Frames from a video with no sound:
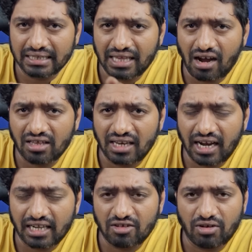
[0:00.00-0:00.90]
தாக்குதல்
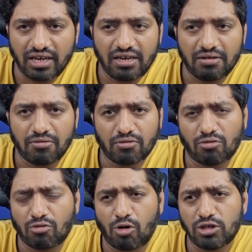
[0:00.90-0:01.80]
நடந்த உடனே
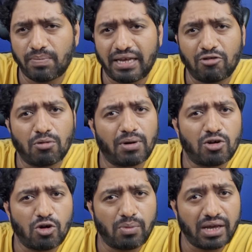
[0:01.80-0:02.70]
கொஞ்சம் பேர் ஒரு
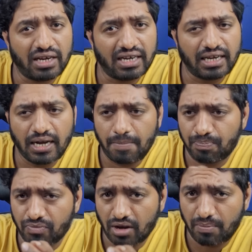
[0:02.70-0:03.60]
பதினோரு பேர்கிட்ட
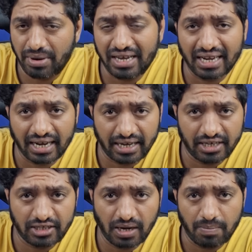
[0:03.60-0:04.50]
பிடிக்கிறாங்க
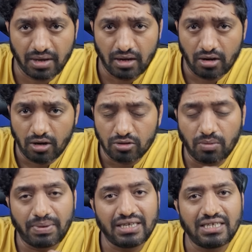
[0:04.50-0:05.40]
ரஷ்யா ஸோ
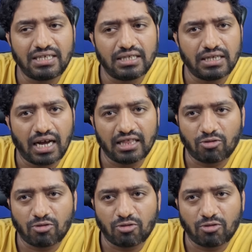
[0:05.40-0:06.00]
பிடிச்சிட்டு அந்த